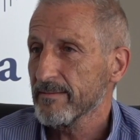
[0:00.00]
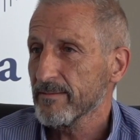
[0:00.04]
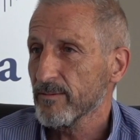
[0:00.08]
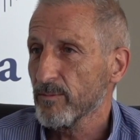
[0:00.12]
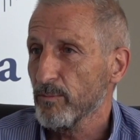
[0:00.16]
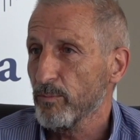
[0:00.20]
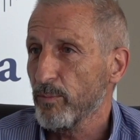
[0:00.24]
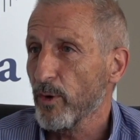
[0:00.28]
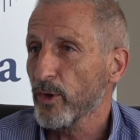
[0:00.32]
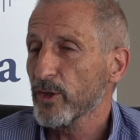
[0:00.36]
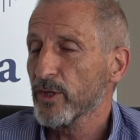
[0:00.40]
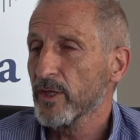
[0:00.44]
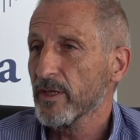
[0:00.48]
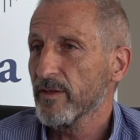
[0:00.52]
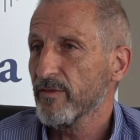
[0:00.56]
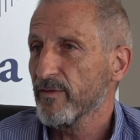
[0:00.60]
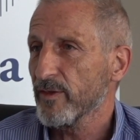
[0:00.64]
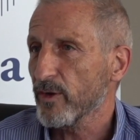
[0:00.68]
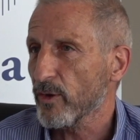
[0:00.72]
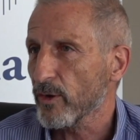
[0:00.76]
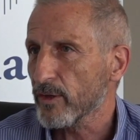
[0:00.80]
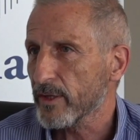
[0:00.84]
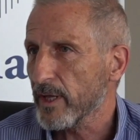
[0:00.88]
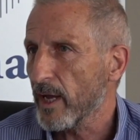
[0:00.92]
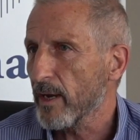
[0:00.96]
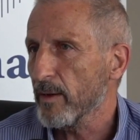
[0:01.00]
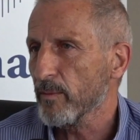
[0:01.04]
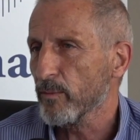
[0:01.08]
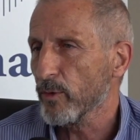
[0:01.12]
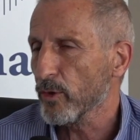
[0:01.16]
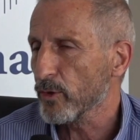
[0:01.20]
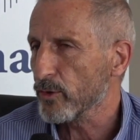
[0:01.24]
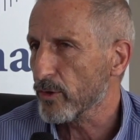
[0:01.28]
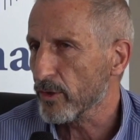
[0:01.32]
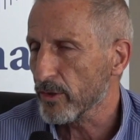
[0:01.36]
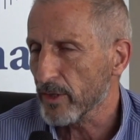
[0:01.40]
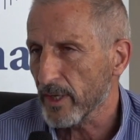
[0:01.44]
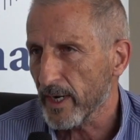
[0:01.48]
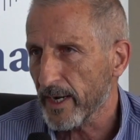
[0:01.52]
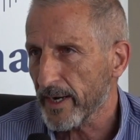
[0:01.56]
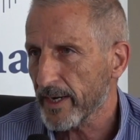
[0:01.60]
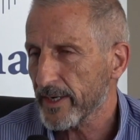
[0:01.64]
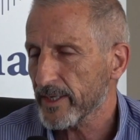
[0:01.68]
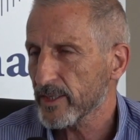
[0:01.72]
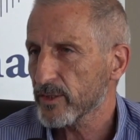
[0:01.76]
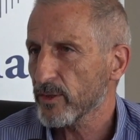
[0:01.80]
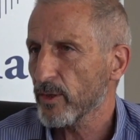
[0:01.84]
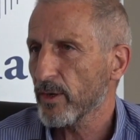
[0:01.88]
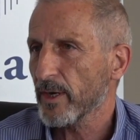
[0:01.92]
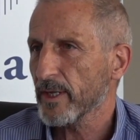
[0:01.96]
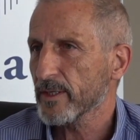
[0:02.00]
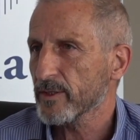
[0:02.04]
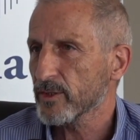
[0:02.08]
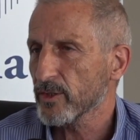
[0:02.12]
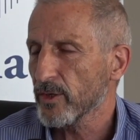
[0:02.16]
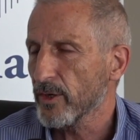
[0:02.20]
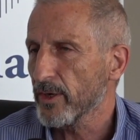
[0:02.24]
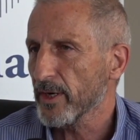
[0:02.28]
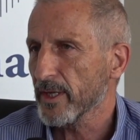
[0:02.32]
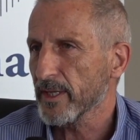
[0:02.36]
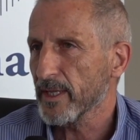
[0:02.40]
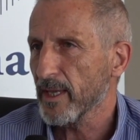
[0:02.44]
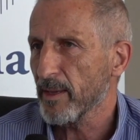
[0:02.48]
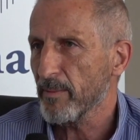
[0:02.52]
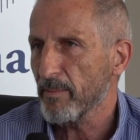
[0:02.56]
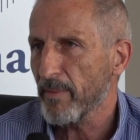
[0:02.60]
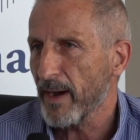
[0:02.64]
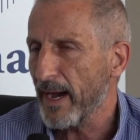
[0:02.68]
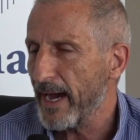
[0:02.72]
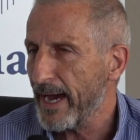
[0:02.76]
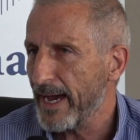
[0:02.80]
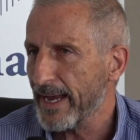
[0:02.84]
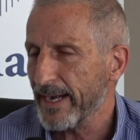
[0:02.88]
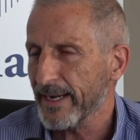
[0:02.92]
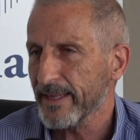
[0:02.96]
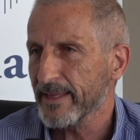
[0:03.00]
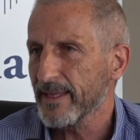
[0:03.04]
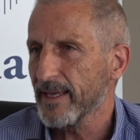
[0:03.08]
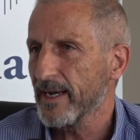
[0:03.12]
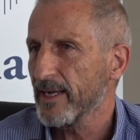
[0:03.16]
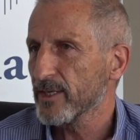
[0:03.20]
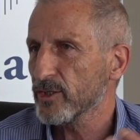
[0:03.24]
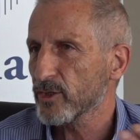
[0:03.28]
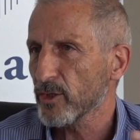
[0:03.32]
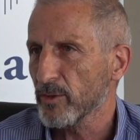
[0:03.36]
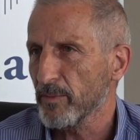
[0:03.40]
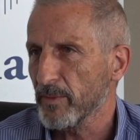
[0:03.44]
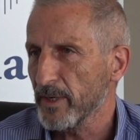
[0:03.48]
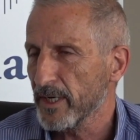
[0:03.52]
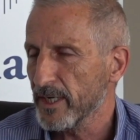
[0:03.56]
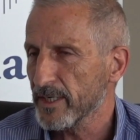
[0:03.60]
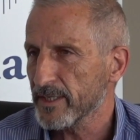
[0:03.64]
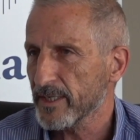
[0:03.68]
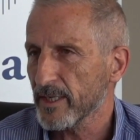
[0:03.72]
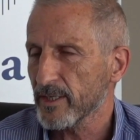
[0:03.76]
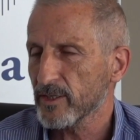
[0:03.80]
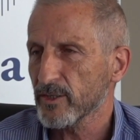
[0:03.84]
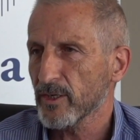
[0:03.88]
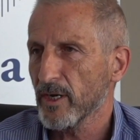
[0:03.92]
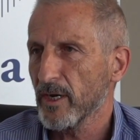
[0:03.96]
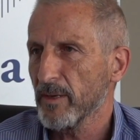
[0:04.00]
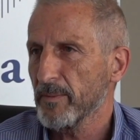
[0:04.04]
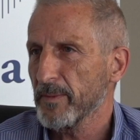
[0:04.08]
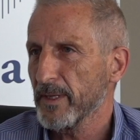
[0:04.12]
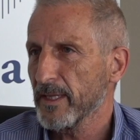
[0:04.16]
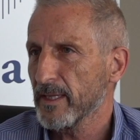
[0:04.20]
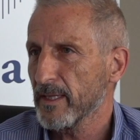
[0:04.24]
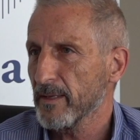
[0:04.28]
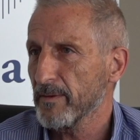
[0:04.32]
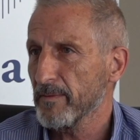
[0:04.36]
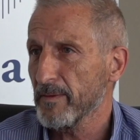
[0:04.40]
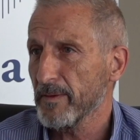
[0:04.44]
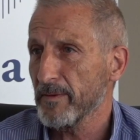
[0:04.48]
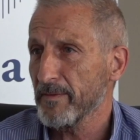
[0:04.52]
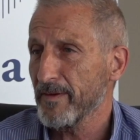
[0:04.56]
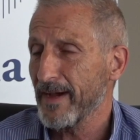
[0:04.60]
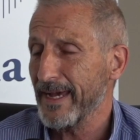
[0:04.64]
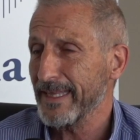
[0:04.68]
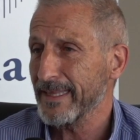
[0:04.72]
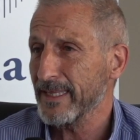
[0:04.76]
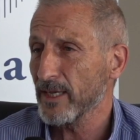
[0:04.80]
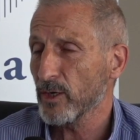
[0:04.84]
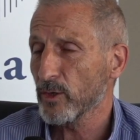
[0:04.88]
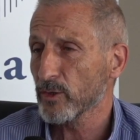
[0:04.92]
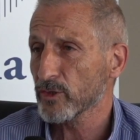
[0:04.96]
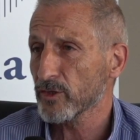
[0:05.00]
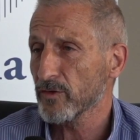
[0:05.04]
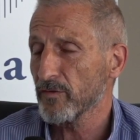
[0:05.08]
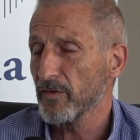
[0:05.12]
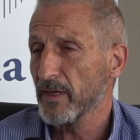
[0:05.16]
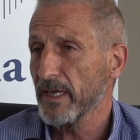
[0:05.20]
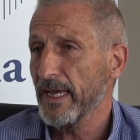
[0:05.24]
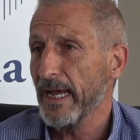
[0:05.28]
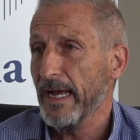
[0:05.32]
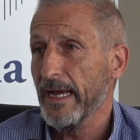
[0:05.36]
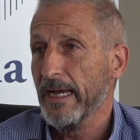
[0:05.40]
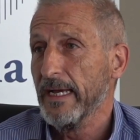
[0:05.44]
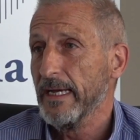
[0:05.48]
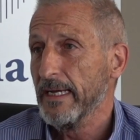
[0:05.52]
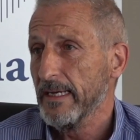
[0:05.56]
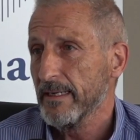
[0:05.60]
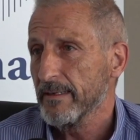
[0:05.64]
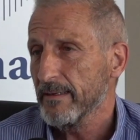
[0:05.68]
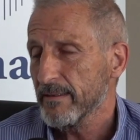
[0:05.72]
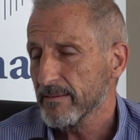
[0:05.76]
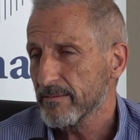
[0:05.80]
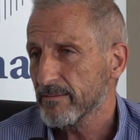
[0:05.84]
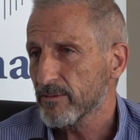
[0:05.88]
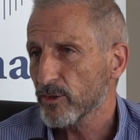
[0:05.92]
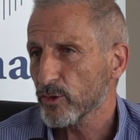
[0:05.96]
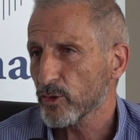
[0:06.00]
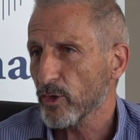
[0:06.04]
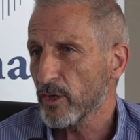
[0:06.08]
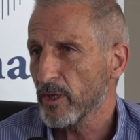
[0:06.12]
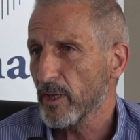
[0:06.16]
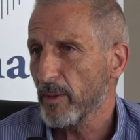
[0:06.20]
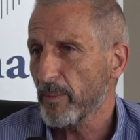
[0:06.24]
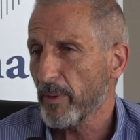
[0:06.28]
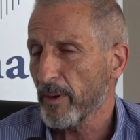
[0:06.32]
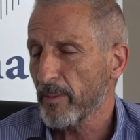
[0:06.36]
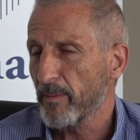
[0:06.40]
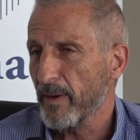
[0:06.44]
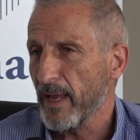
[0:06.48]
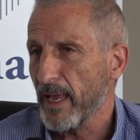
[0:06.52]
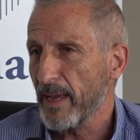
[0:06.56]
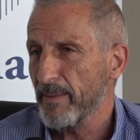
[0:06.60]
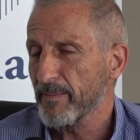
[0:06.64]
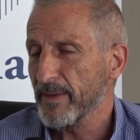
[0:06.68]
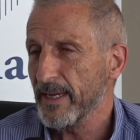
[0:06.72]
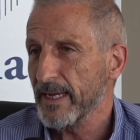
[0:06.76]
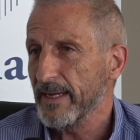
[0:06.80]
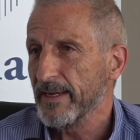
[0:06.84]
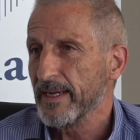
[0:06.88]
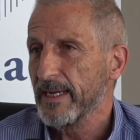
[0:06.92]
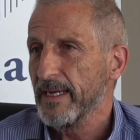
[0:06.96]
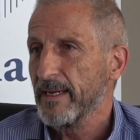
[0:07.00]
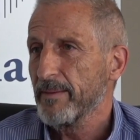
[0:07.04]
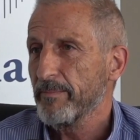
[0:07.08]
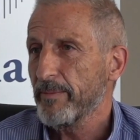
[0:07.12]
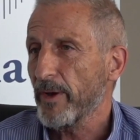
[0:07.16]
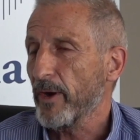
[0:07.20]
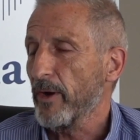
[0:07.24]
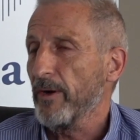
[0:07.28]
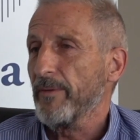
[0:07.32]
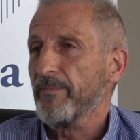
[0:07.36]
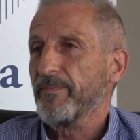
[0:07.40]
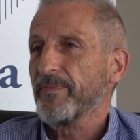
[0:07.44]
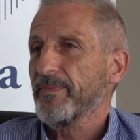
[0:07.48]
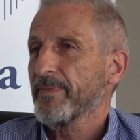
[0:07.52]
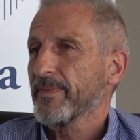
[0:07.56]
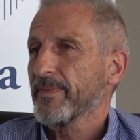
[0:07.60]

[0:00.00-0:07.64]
un po' di difficoltà nel mondo della ristorazione, dei bar, delle somministrazioni alimenti di bevande e così via, ci sono dei problemi, però